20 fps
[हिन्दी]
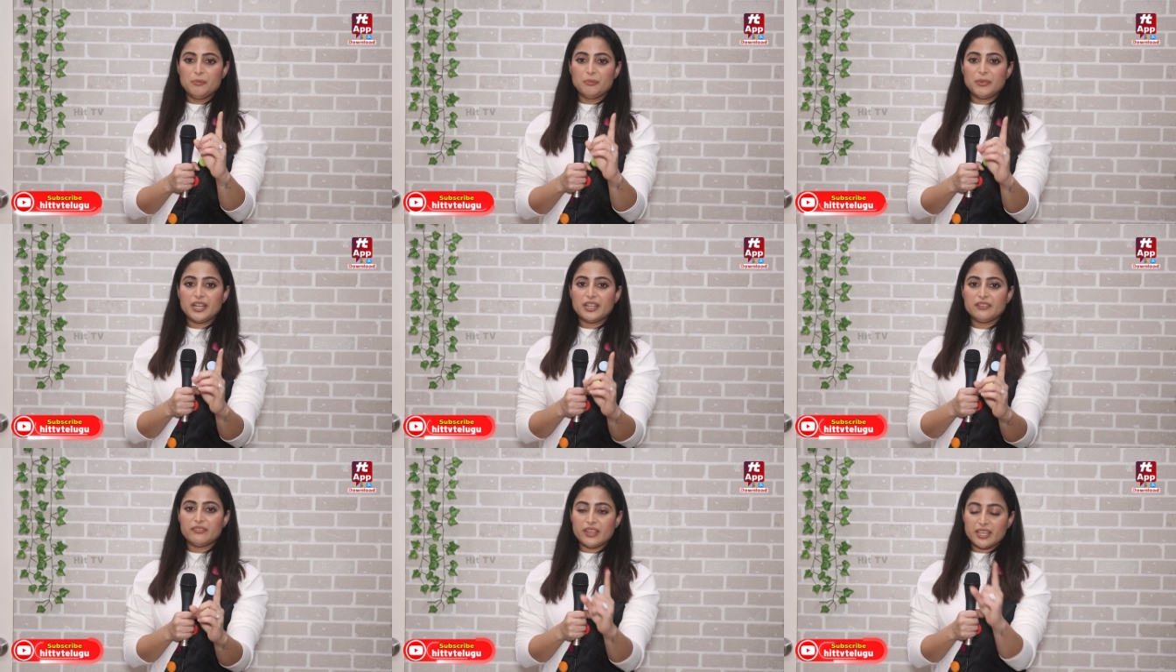
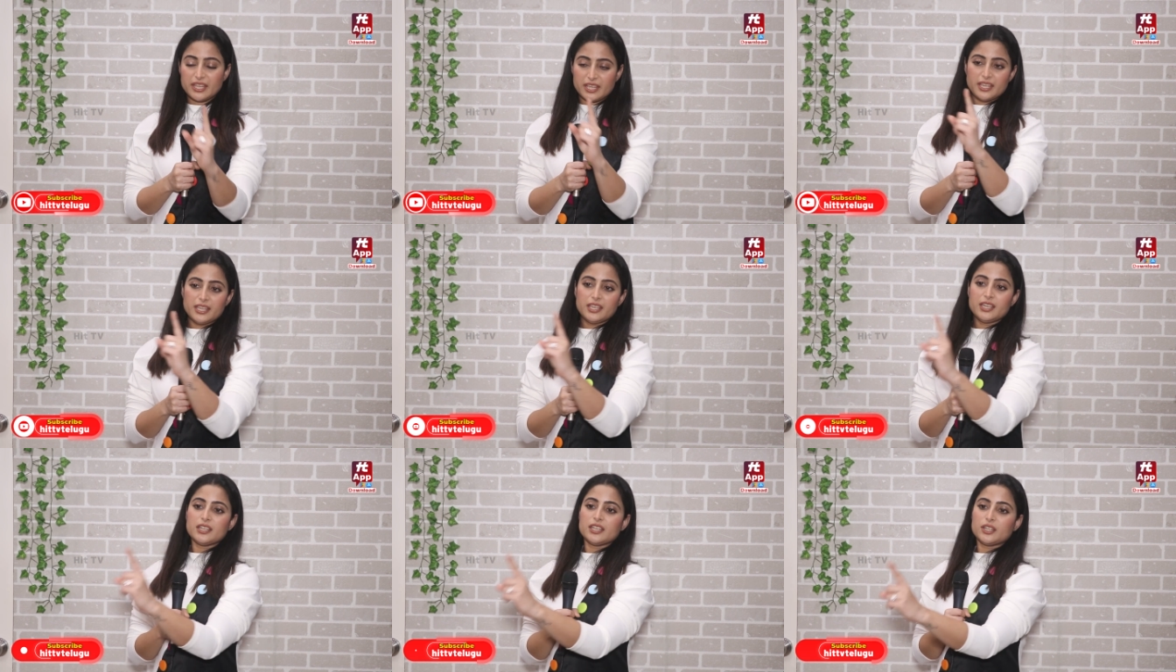बट
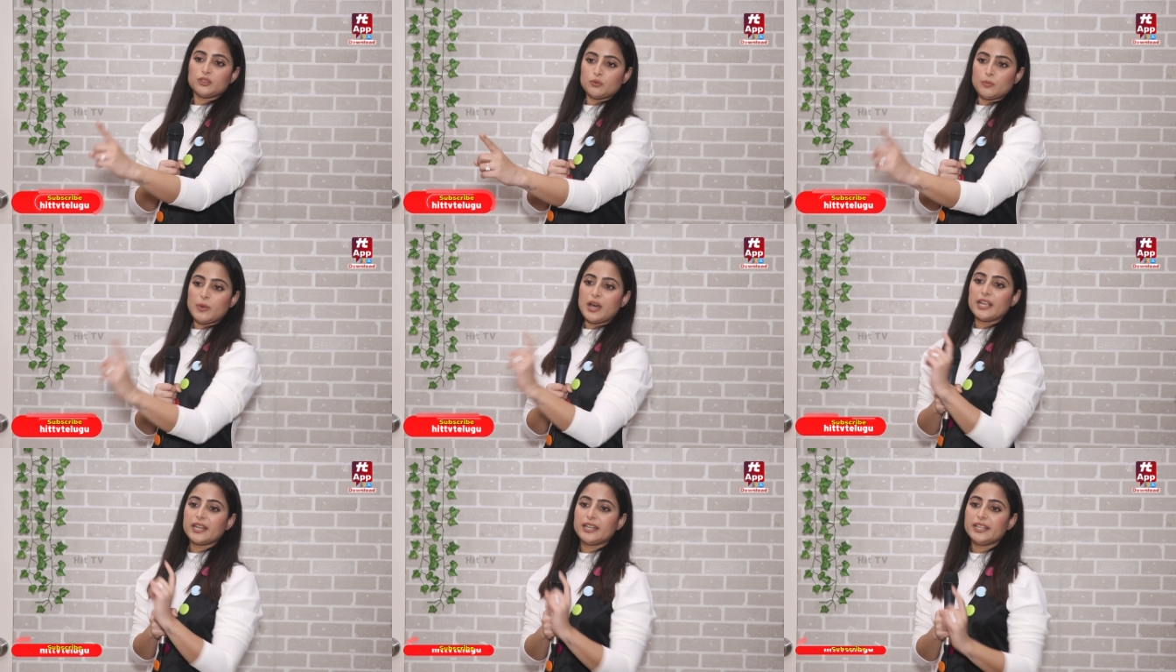विक्की ये
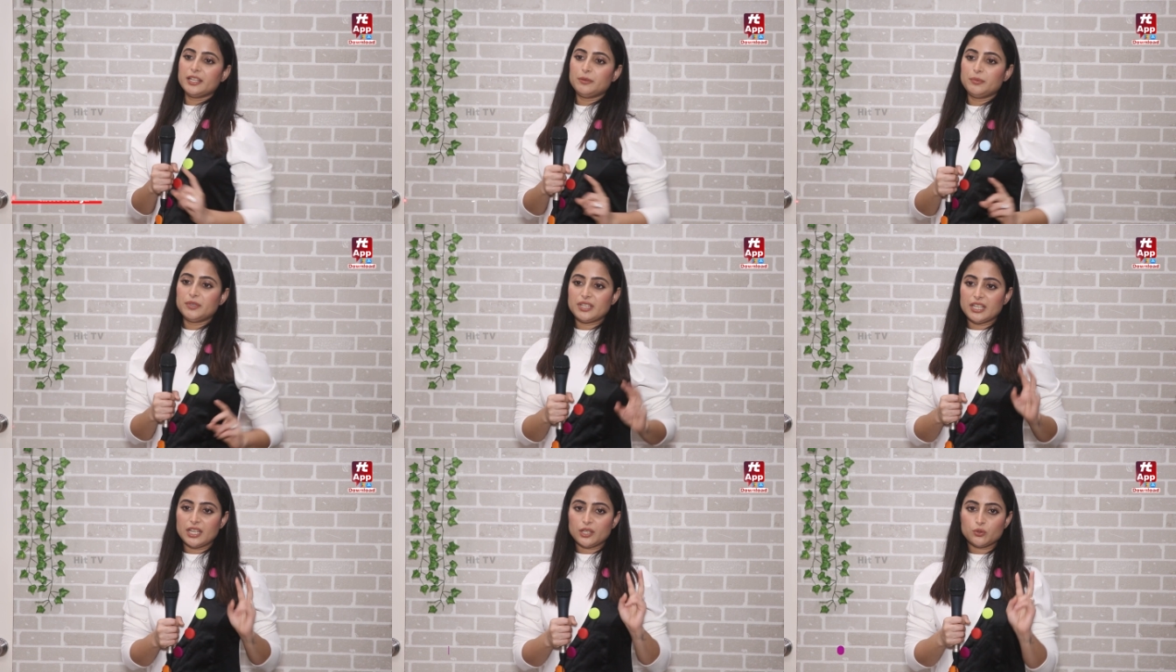तुम्हारे लिए
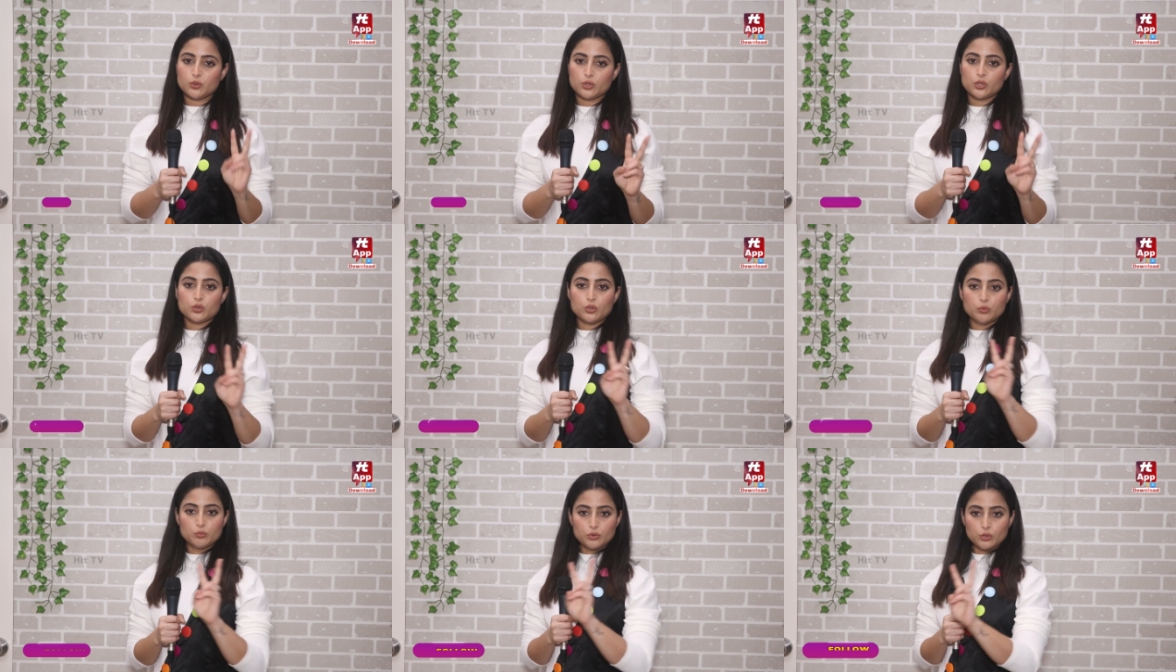भी था क्योंकि
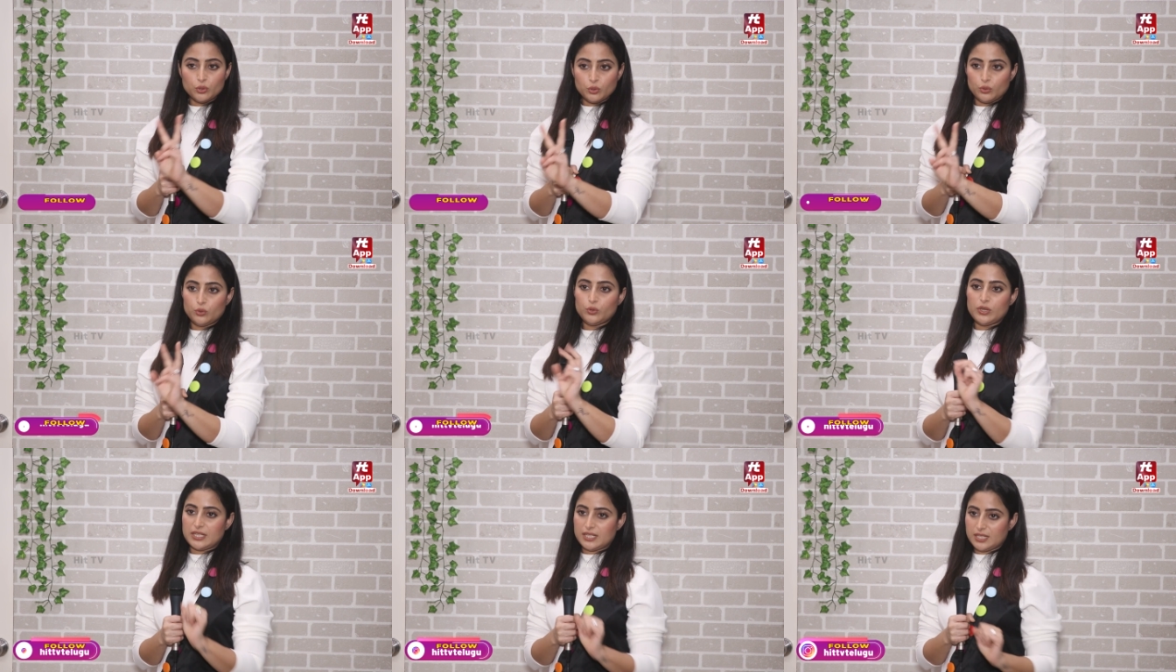तुम
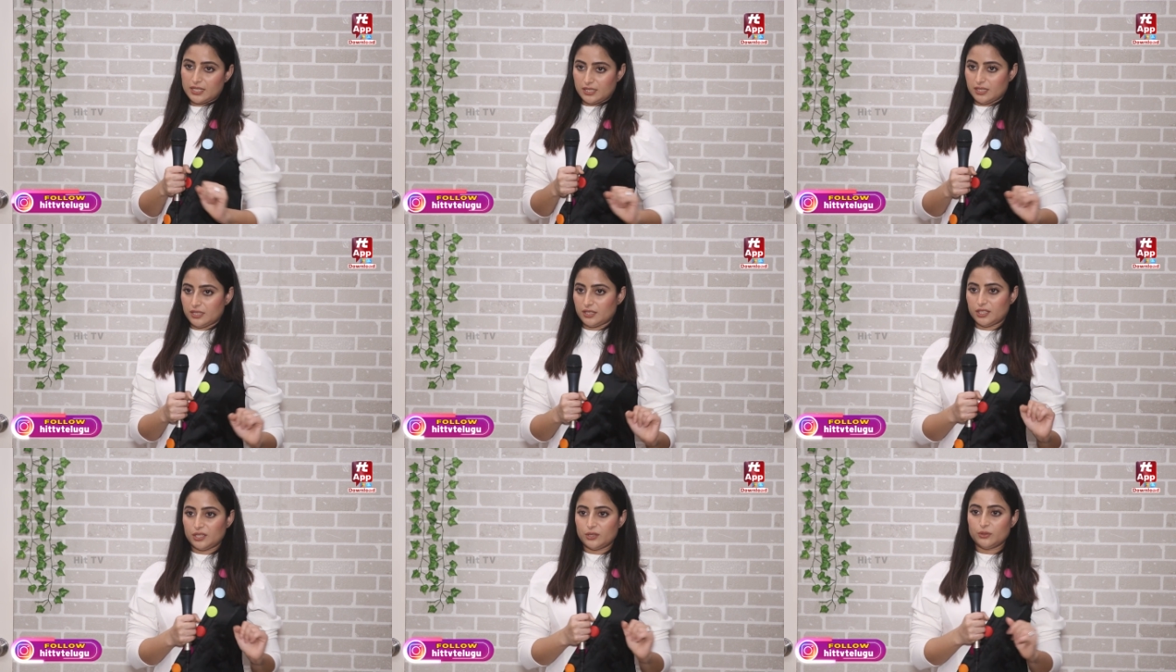दोनों ऐसा
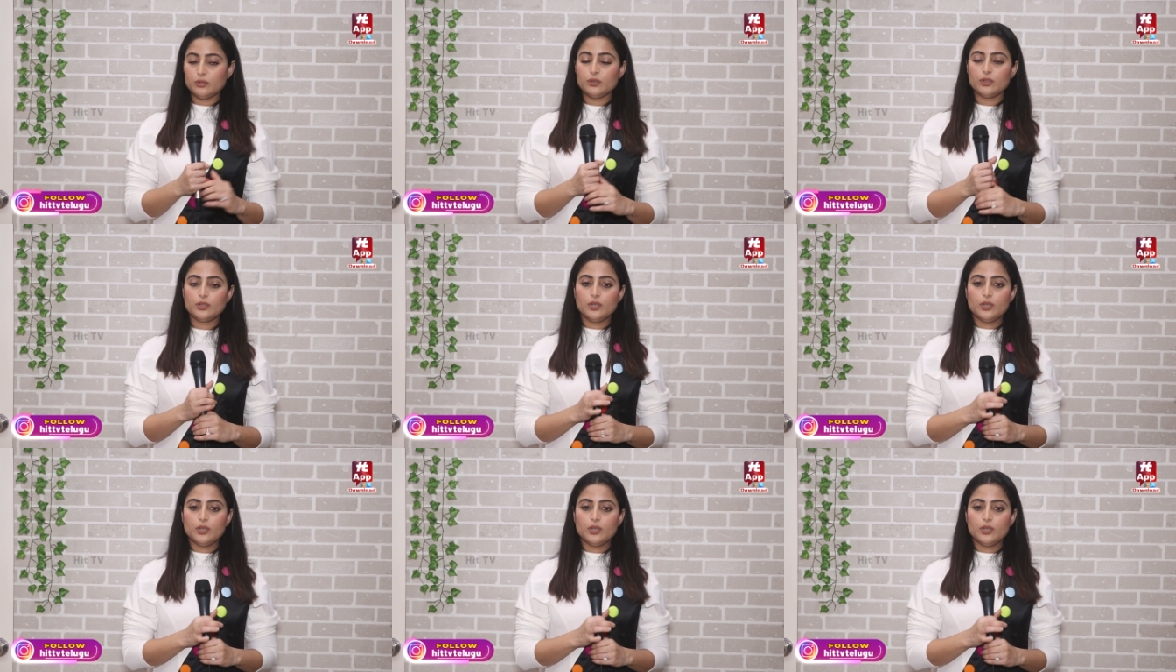करते हो